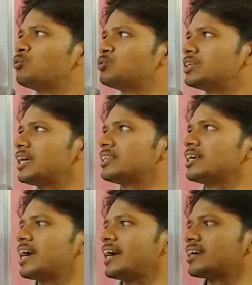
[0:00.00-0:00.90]
उसे
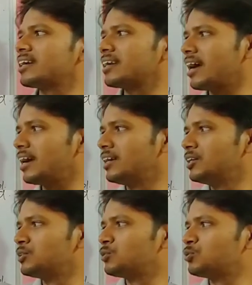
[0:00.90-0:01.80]
तैयार करना
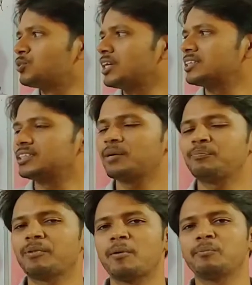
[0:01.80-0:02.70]
दूसरे स्टेप
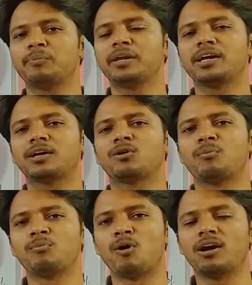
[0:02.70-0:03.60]
में हम ब्रिक को
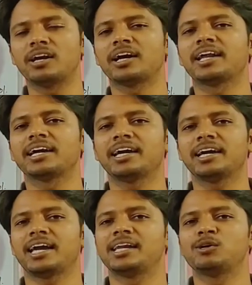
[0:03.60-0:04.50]
मोल्ड करेंगे
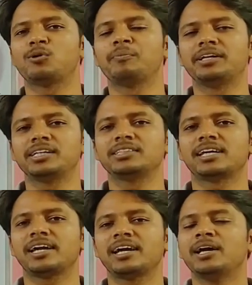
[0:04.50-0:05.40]
यानी वो मिट्टी
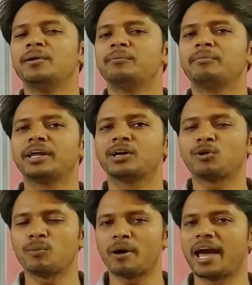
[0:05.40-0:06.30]
से ब्रिक
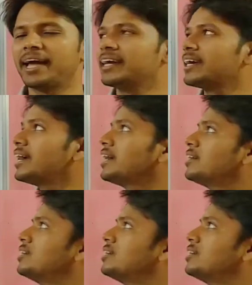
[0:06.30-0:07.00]
को बनाएंगे